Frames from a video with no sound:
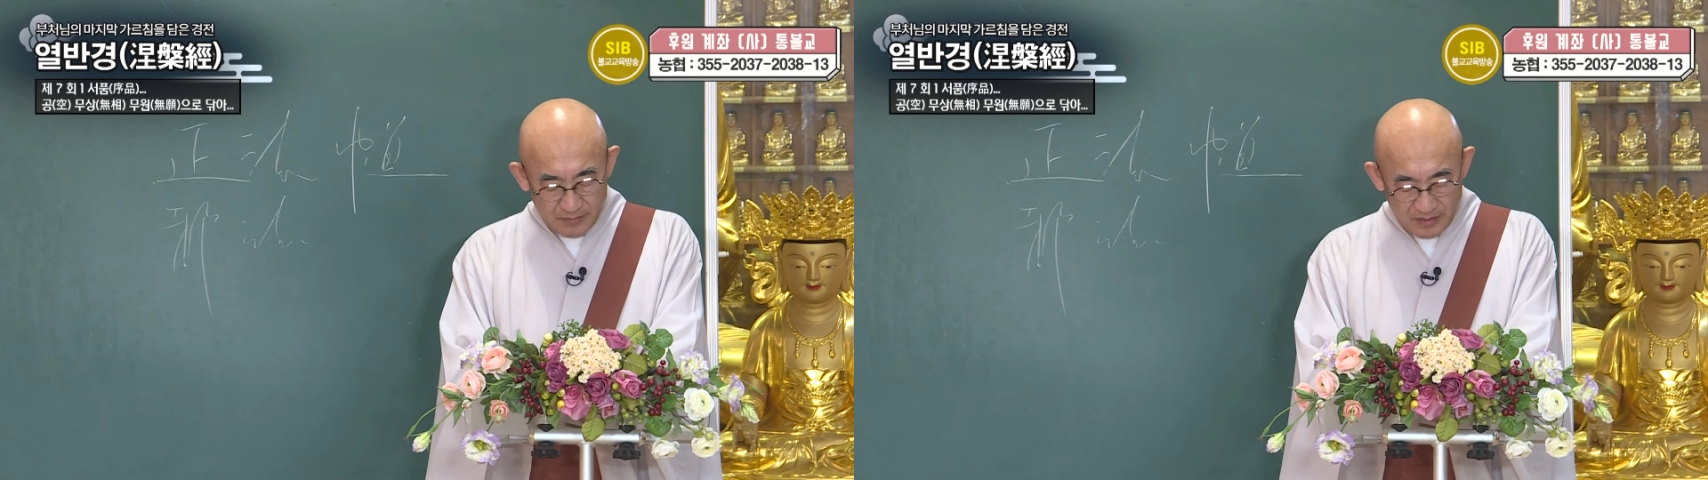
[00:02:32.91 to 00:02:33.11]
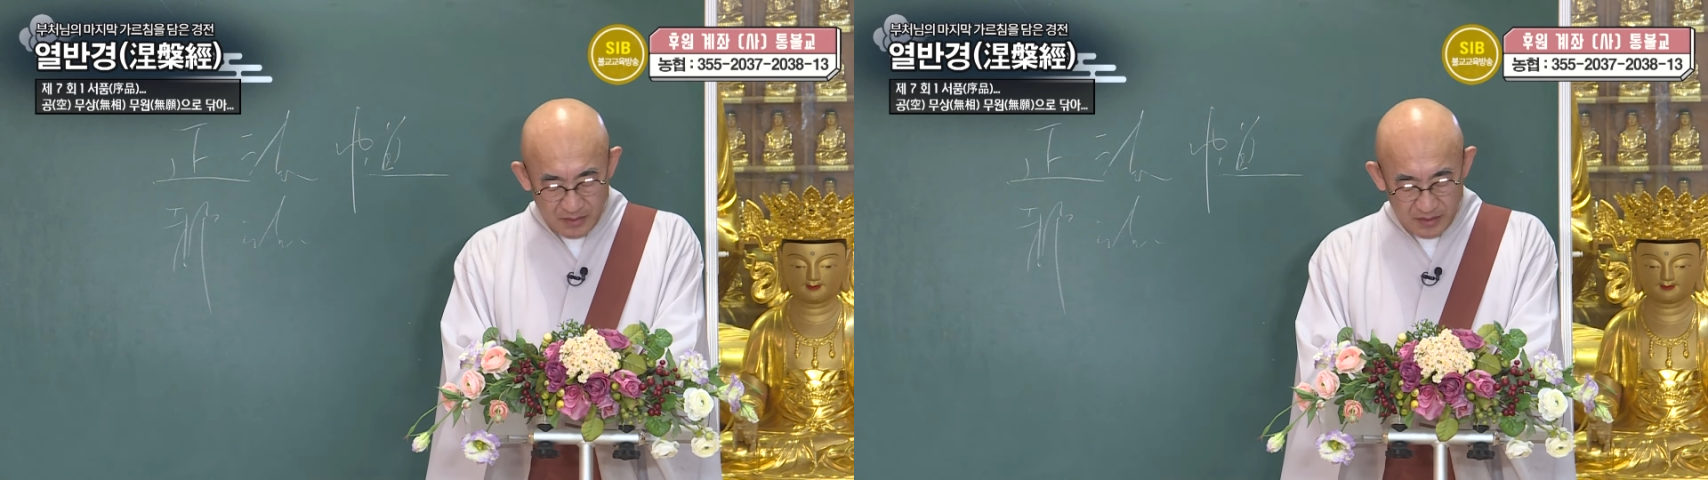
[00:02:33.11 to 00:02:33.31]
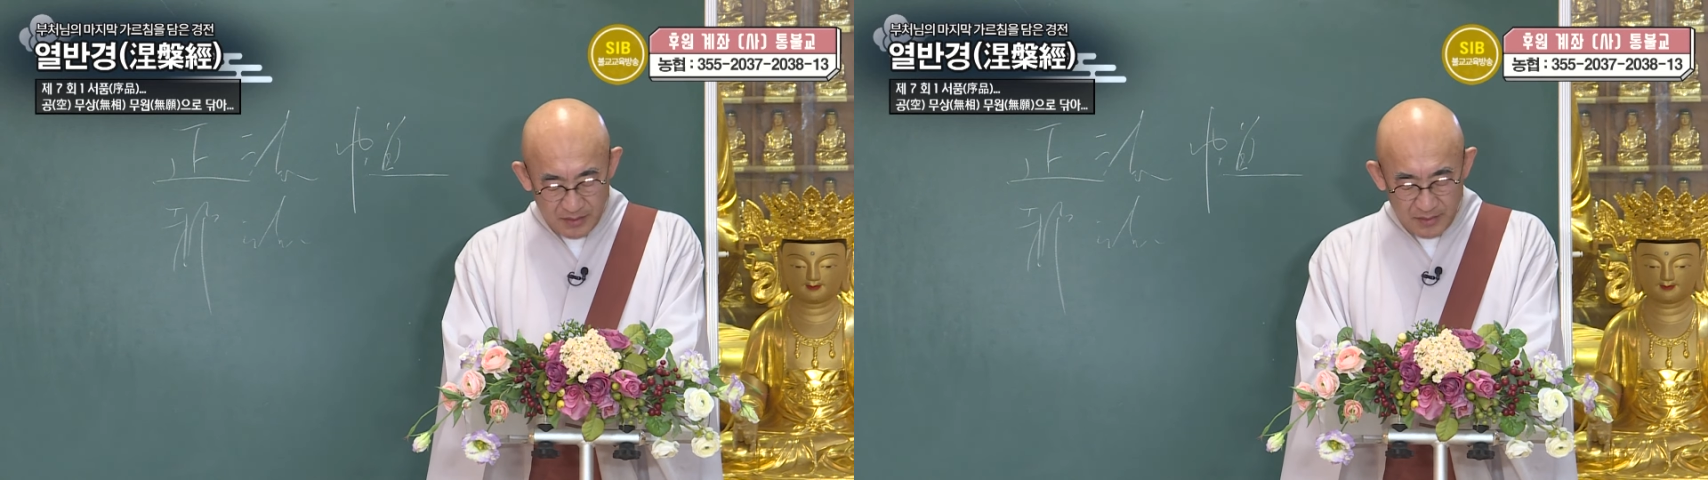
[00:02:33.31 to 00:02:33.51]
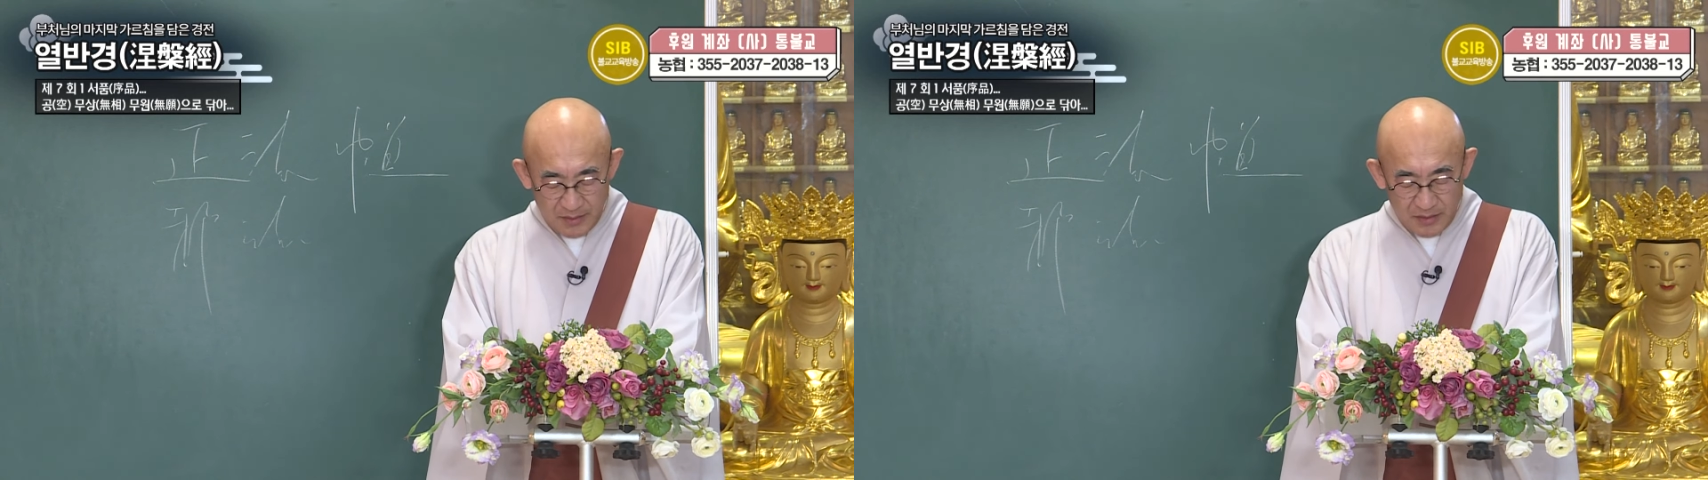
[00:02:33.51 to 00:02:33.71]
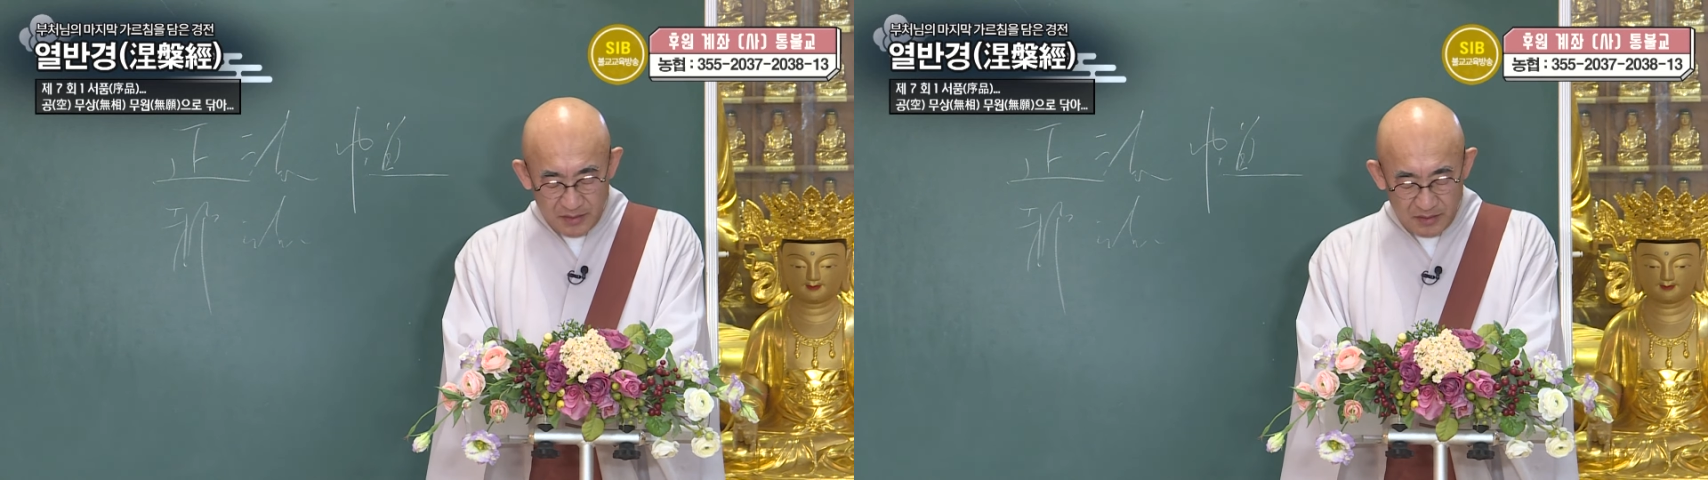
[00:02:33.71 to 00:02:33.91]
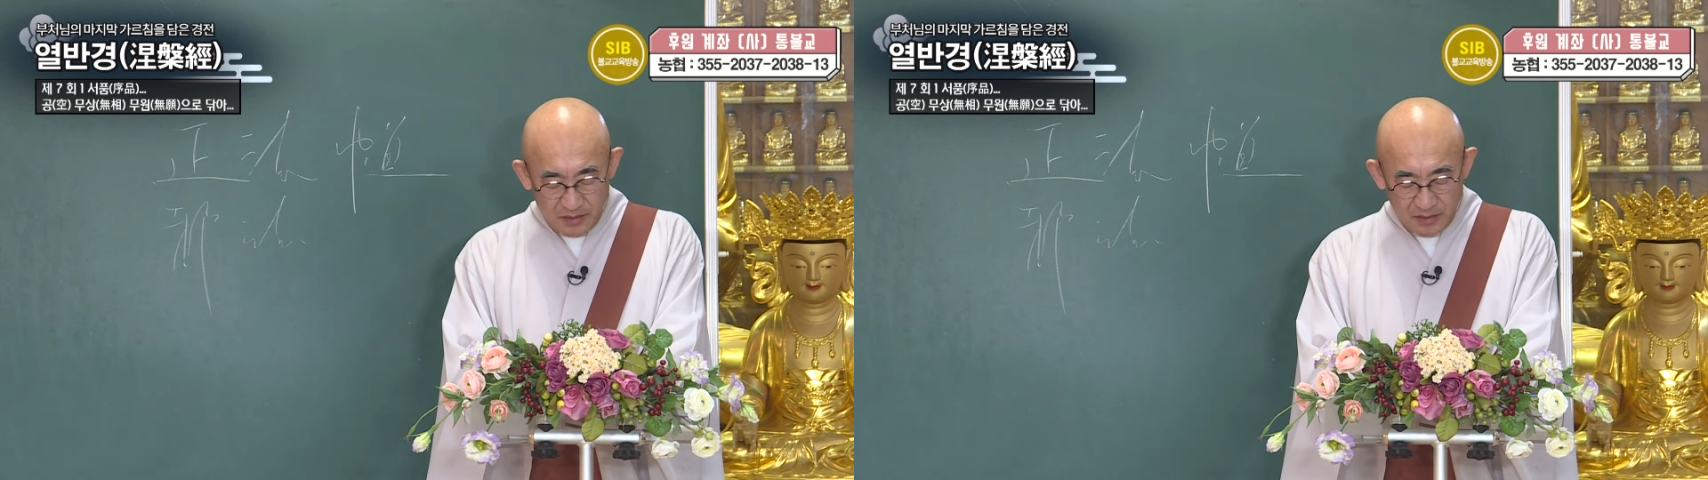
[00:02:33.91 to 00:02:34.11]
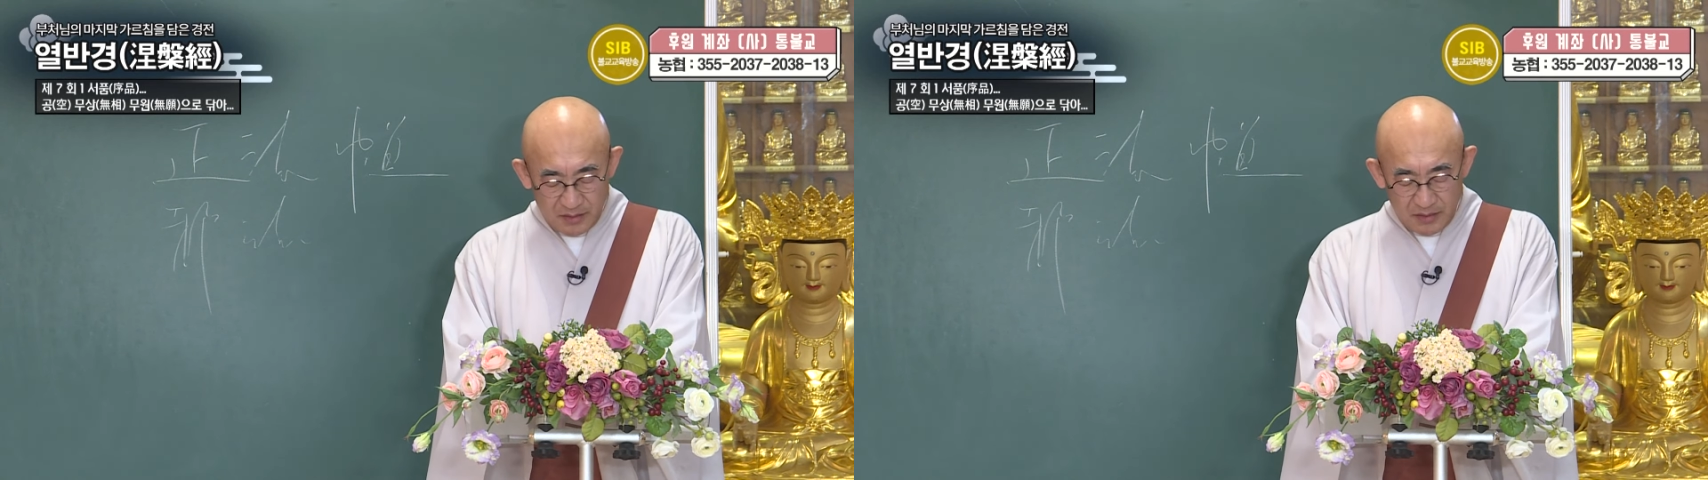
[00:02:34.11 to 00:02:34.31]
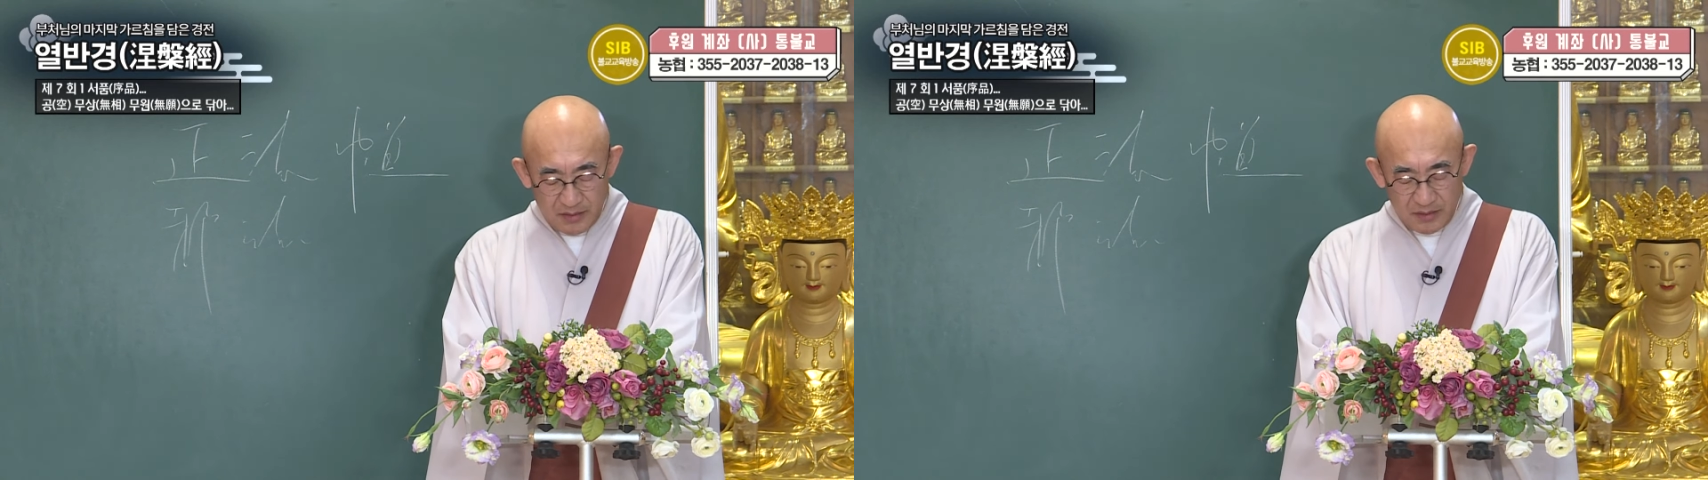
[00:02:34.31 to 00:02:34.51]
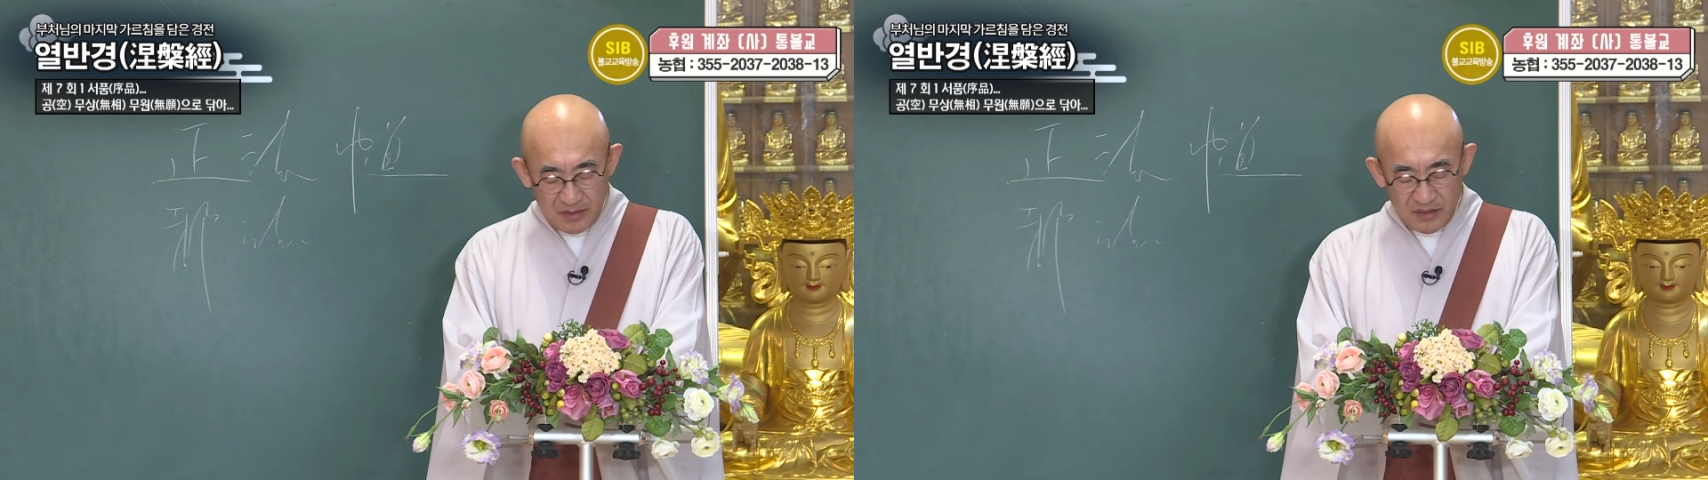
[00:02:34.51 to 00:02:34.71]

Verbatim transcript: 음, 이런 어,